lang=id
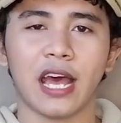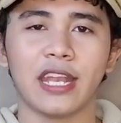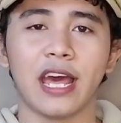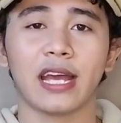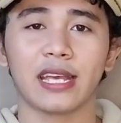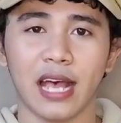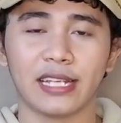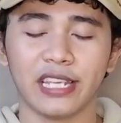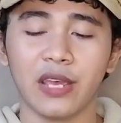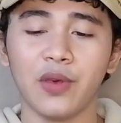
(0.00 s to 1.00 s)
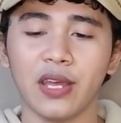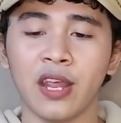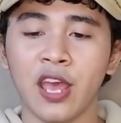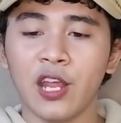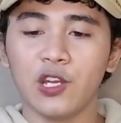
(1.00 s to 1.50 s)
ada
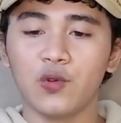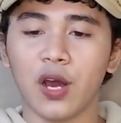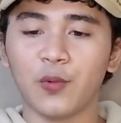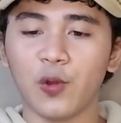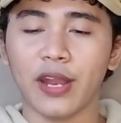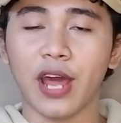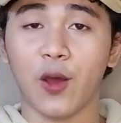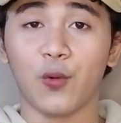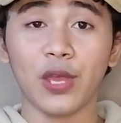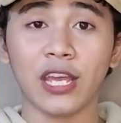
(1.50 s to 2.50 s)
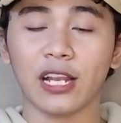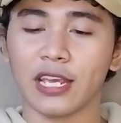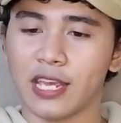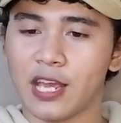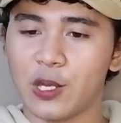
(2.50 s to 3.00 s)
GOT7, 20 ada
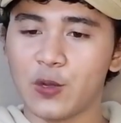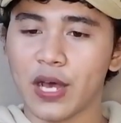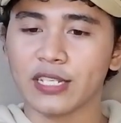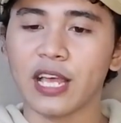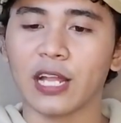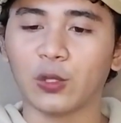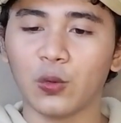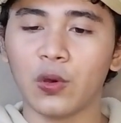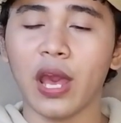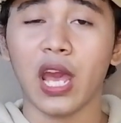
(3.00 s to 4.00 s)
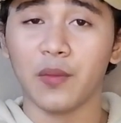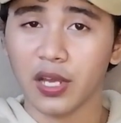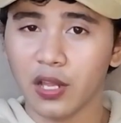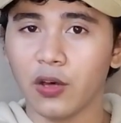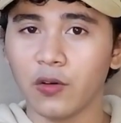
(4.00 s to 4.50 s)
Weekly, 21
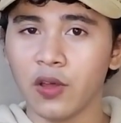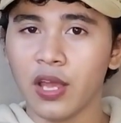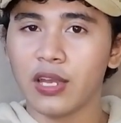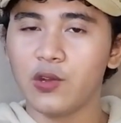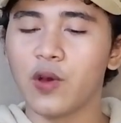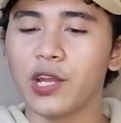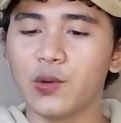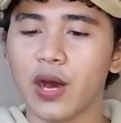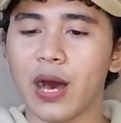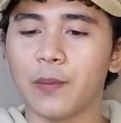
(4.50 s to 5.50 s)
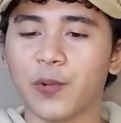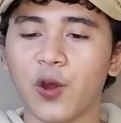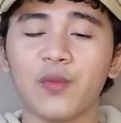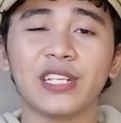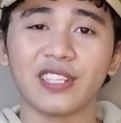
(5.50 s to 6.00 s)
Everglow, 22
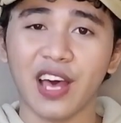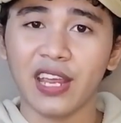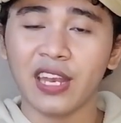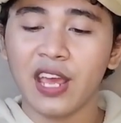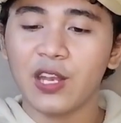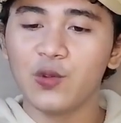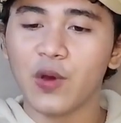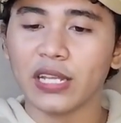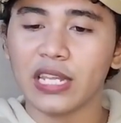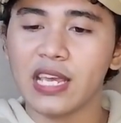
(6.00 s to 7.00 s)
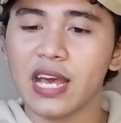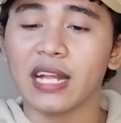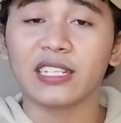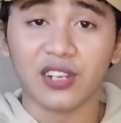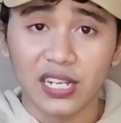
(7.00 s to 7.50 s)
Promise Night,
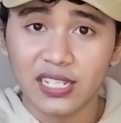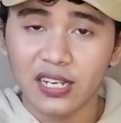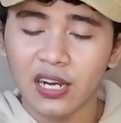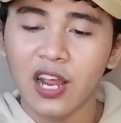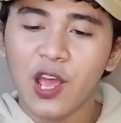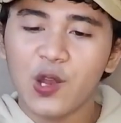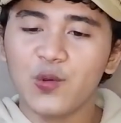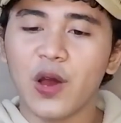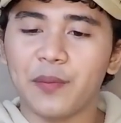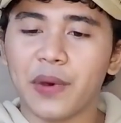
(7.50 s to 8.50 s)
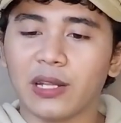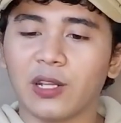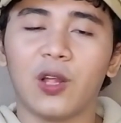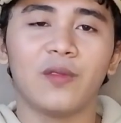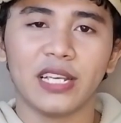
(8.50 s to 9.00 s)
23 Treasure,
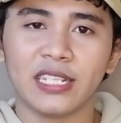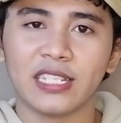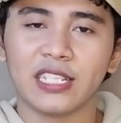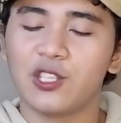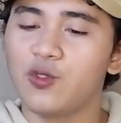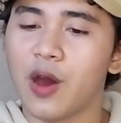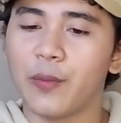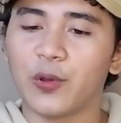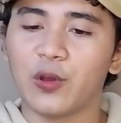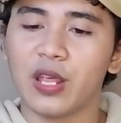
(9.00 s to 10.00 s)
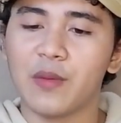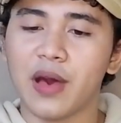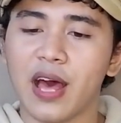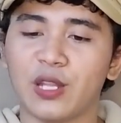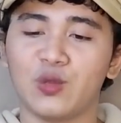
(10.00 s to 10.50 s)
24 Loveless,
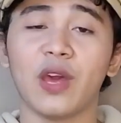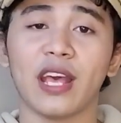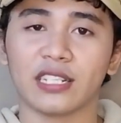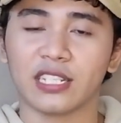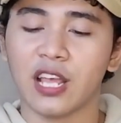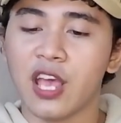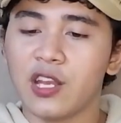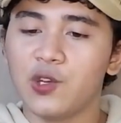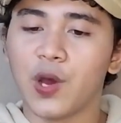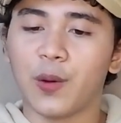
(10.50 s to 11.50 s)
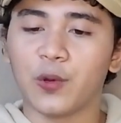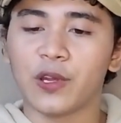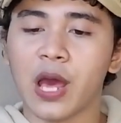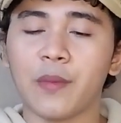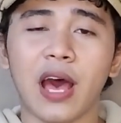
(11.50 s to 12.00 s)
25 Nuels,
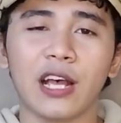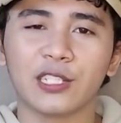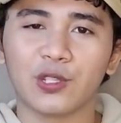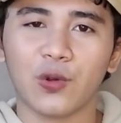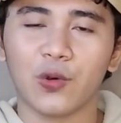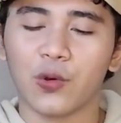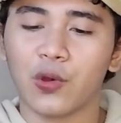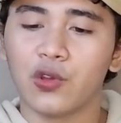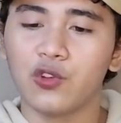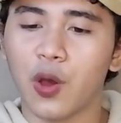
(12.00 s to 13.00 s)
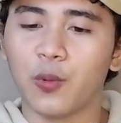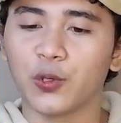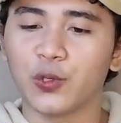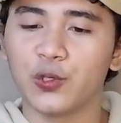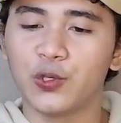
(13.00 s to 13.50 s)
26 Astro,
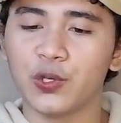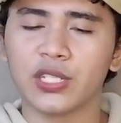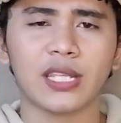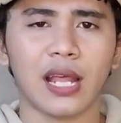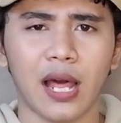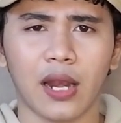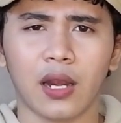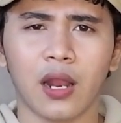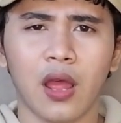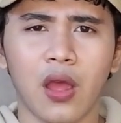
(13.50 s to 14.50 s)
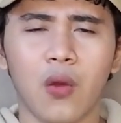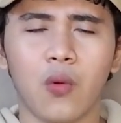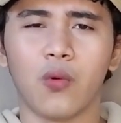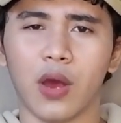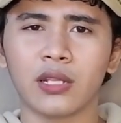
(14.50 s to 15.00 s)
27 Stellar.
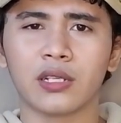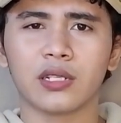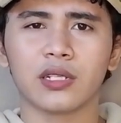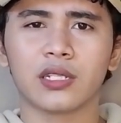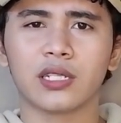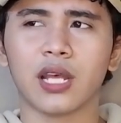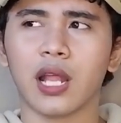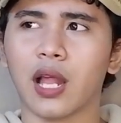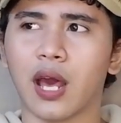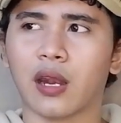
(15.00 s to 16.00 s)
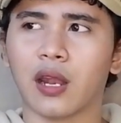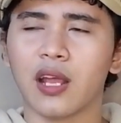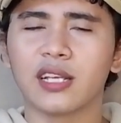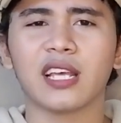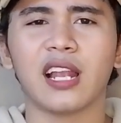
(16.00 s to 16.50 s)
What? Stellar.
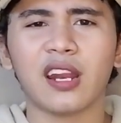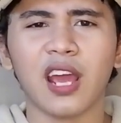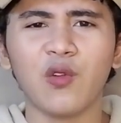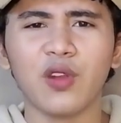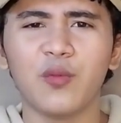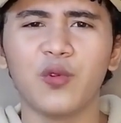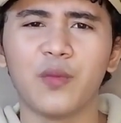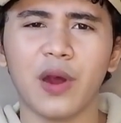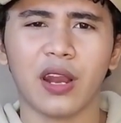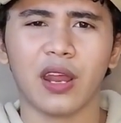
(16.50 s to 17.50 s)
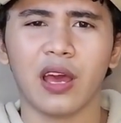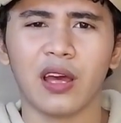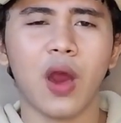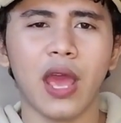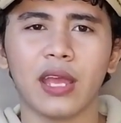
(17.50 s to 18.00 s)
Stellar kan udah bubar ya.
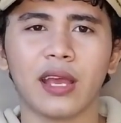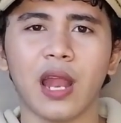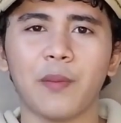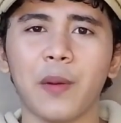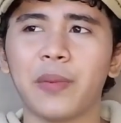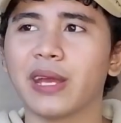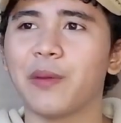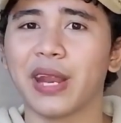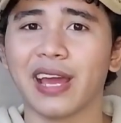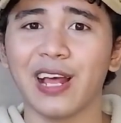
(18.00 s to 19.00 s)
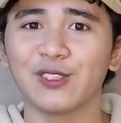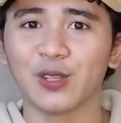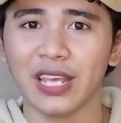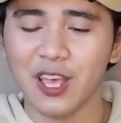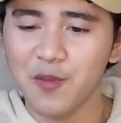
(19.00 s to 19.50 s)
Why? Kenapa peringkat mereka
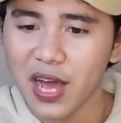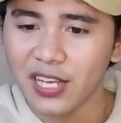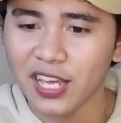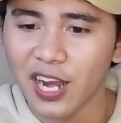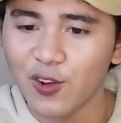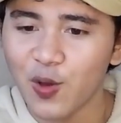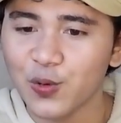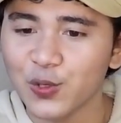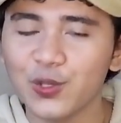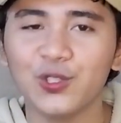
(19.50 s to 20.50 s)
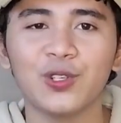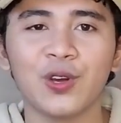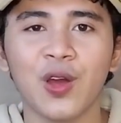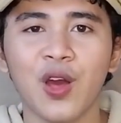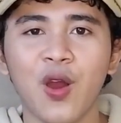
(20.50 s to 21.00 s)
langsung tinggi banget sekarang
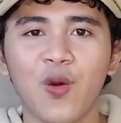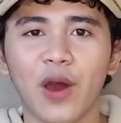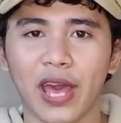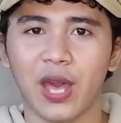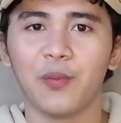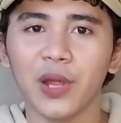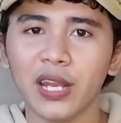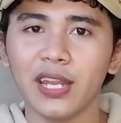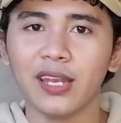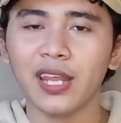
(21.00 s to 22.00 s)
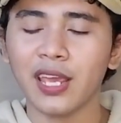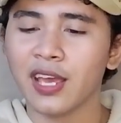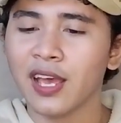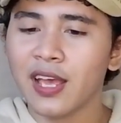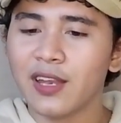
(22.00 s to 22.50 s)
27? what happen
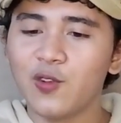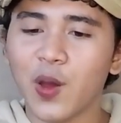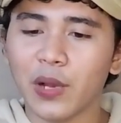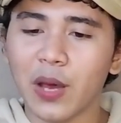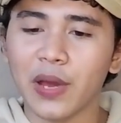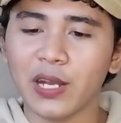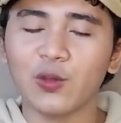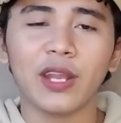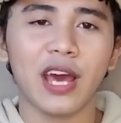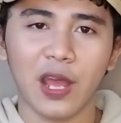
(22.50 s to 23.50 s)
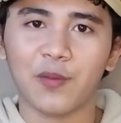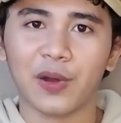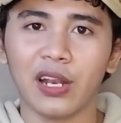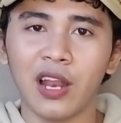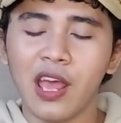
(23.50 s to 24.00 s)
ini 28 itu ada
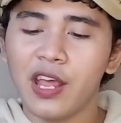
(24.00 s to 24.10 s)
April,